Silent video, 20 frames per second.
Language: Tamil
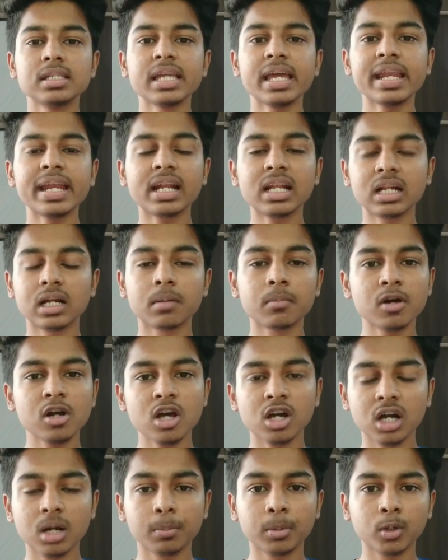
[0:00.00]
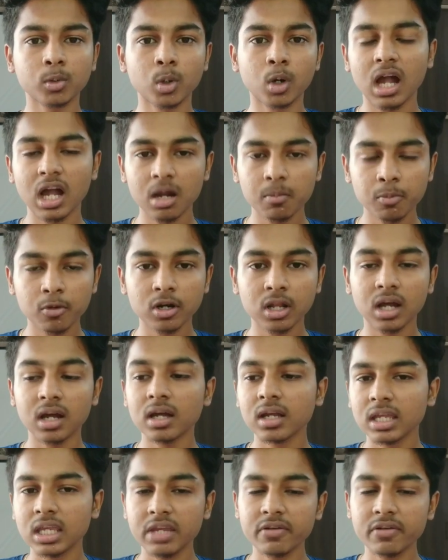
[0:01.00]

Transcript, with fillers: சரின்னு நம்மளும் அங்கே போவோம் அங்கே போனால்